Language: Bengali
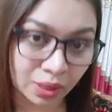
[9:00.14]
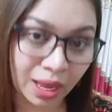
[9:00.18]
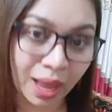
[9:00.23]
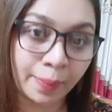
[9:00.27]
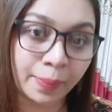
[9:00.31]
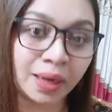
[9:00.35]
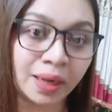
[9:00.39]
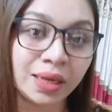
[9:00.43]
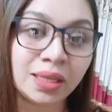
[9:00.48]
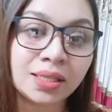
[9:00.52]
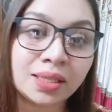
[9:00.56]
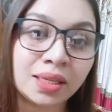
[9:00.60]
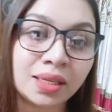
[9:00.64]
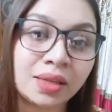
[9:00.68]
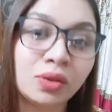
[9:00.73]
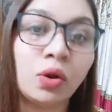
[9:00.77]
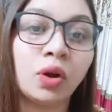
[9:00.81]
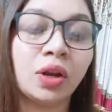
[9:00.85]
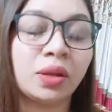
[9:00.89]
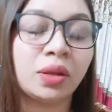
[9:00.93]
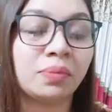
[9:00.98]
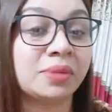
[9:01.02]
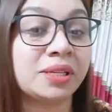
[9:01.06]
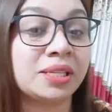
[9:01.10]
আমার স্কিন
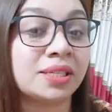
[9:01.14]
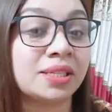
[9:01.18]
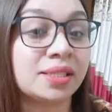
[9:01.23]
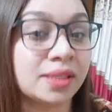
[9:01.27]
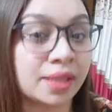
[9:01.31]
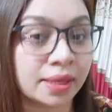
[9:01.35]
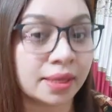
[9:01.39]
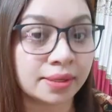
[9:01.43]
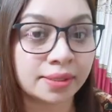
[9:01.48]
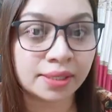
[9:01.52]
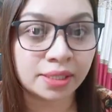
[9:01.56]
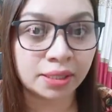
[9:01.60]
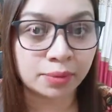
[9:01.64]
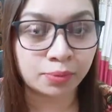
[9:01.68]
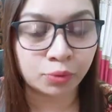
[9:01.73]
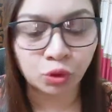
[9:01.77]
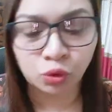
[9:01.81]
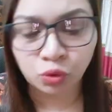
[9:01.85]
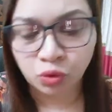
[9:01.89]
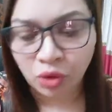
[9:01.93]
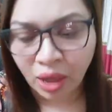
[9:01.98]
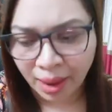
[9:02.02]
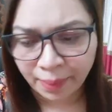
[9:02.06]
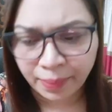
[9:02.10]
অনেক বেশি সেন্সিটিভ
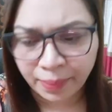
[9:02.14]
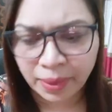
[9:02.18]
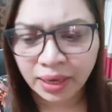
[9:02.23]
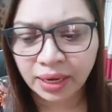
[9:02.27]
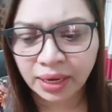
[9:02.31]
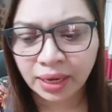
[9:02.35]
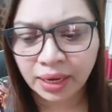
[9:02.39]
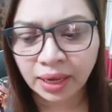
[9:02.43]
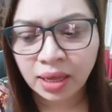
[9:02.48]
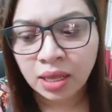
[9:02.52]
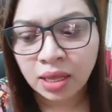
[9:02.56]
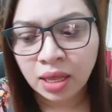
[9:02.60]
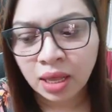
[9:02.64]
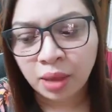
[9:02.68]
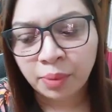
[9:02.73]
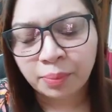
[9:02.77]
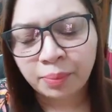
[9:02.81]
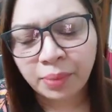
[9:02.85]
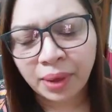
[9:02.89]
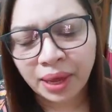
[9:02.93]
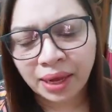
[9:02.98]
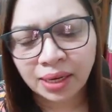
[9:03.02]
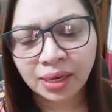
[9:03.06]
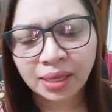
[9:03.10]
শুধু আমার না
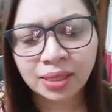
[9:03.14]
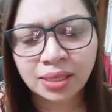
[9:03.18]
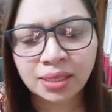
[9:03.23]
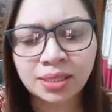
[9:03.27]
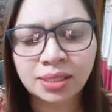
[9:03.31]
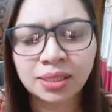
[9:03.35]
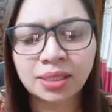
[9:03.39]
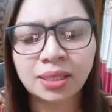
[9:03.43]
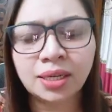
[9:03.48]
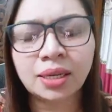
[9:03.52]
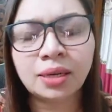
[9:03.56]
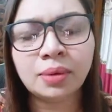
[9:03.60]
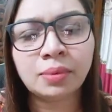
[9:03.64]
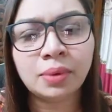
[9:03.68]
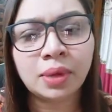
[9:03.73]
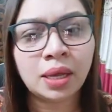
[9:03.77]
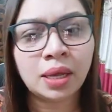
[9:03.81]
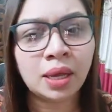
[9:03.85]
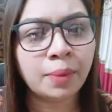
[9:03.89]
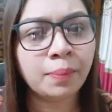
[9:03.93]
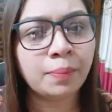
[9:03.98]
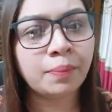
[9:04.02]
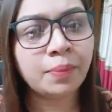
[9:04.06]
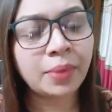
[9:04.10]
বাংলাদেশের
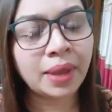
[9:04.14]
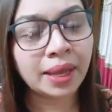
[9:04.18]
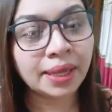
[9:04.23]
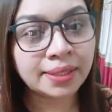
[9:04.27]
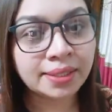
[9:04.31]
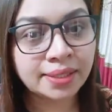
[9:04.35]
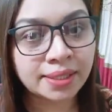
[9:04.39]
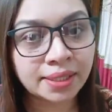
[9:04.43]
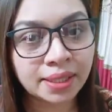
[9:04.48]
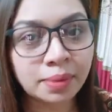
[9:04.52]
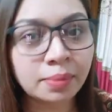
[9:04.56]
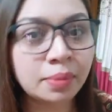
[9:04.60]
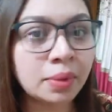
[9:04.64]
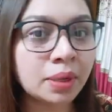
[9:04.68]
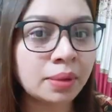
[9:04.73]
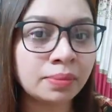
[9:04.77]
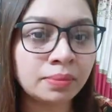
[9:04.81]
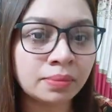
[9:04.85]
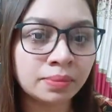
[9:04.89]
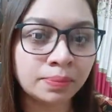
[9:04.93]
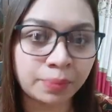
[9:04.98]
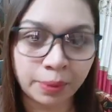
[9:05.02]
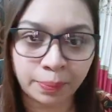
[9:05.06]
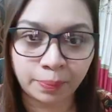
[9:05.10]
ম্যাক্সিমাম
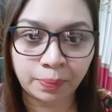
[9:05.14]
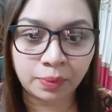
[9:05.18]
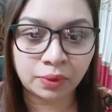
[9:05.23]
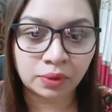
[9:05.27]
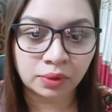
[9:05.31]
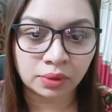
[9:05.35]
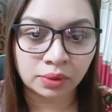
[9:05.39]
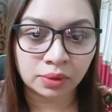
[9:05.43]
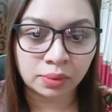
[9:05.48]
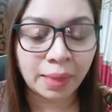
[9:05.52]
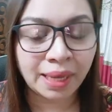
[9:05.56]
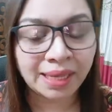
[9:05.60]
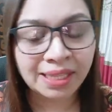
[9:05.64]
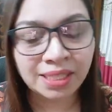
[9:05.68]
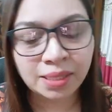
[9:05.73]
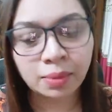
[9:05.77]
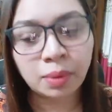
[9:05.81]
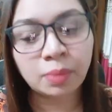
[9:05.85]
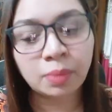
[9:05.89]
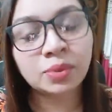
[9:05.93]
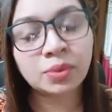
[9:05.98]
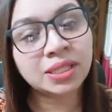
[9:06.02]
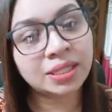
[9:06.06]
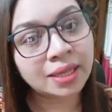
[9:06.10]
পিপল
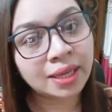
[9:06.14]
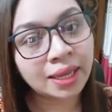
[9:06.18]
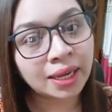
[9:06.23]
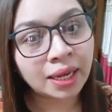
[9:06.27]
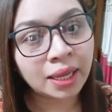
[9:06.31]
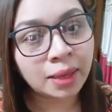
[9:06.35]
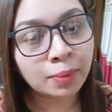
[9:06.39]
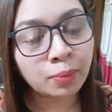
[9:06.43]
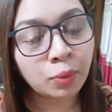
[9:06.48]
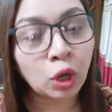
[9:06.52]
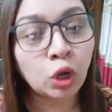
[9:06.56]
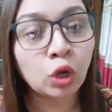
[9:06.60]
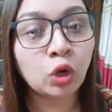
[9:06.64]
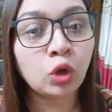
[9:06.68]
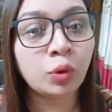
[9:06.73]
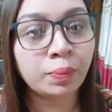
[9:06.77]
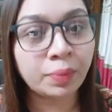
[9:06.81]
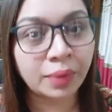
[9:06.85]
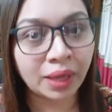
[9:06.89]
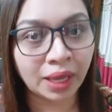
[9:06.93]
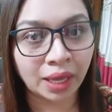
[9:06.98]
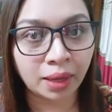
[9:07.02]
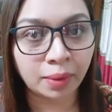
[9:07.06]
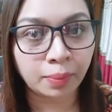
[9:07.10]
ম্যাক্সিমাম ছেলে বলো
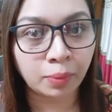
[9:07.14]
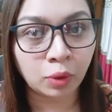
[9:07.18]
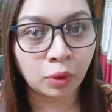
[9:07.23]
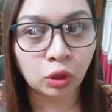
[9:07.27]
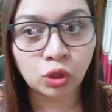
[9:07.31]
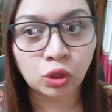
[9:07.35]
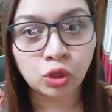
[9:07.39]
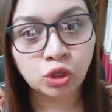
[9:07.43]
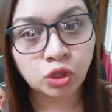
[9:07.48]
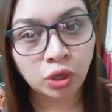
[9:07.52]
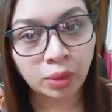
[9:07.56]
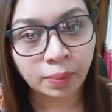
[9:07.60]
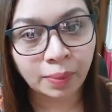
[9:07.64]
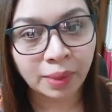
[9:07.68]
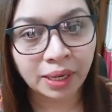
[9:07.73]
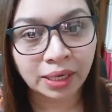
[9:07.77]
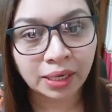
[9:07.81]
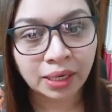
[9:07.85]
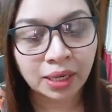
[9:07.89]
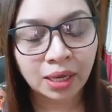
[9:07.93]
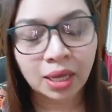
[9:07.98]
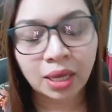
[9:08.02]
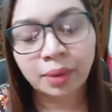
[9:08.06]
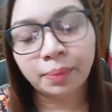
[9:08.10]
মেয়ে বলো সবার
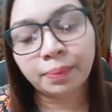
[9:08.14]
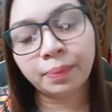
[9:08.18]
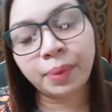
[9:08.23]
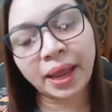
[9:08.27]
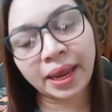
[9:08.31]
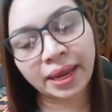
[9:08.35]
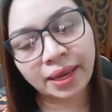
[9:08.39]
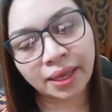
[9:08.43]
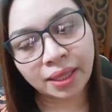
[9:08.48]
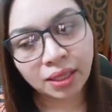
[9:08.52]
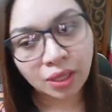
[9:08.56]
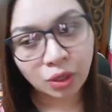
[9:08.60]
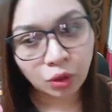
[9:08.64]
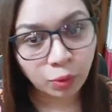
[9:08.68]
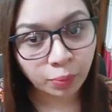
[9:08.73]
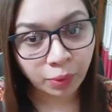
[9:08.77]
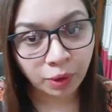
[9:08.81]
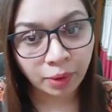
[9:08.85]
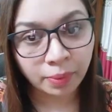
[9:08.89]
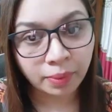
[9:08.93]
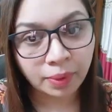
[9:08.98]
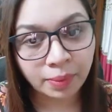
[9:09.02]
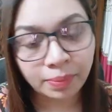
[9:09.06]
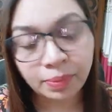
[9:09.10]
ভাইয়াদেরও
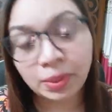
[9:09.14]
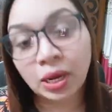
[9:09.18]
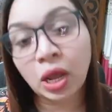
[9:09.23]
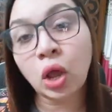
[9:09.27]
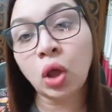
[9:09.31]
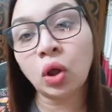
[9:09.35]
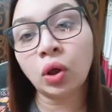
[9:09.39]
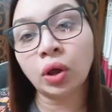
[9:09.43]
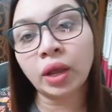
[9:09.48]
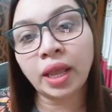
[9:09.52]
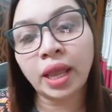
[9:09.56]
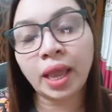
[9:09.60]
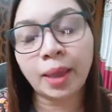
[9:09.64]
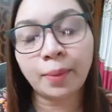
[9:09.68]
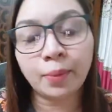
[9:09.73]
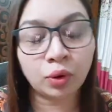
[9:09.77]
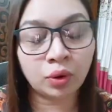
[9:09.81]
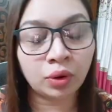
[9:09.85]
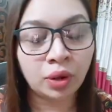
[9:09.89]
প্রবলেমটা হয় এবং